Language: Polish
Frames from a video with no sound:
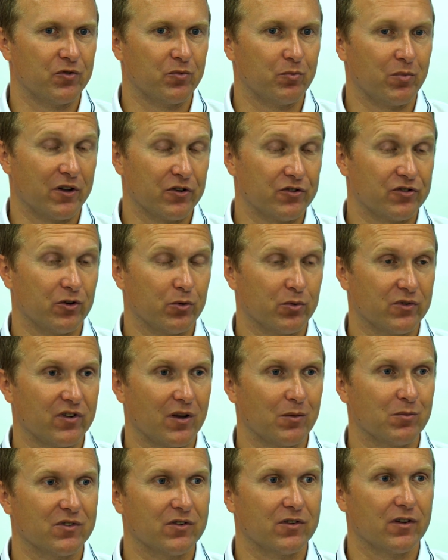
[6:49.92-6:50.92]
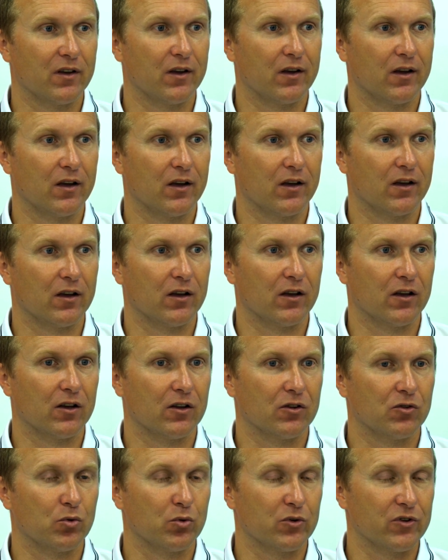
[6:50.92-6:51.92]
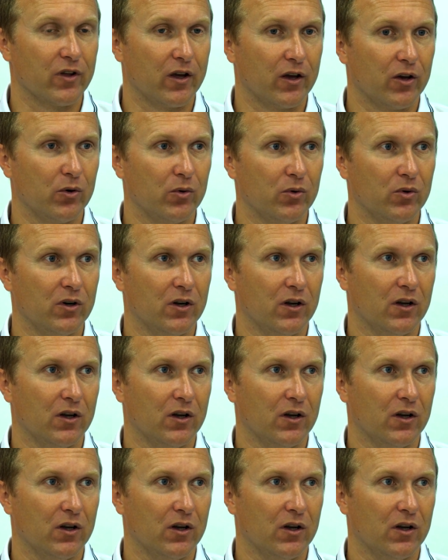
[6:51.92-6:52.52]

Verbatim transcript: w pierwszej ósemce e, turnieju